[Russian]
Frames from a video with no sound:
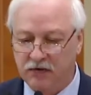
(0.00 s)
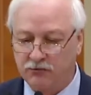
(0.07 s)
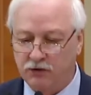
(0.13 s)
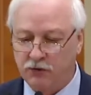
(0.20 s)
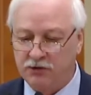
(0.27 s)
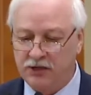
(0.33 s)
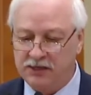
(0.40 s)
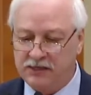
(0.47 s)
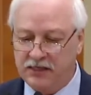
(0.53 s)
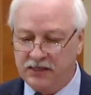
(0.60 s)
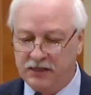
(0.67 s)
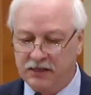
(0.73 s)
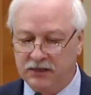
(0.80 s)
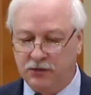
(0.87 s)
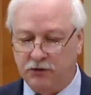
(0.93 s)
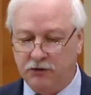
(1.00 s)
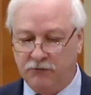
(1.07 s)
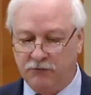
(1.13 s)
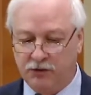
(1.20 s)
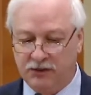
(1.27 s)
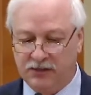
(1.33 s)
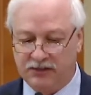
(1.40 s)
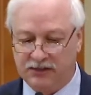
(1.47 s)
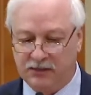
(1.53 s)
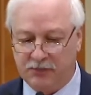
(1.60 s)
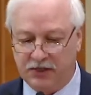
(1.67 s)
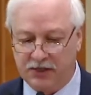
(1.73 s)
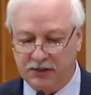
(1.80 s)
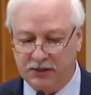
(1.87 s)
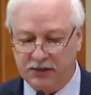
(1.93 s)
в том числе и на трудовой
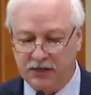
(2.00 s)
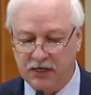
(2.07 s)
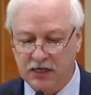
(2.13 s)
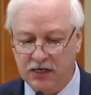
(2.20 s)
дисциплине.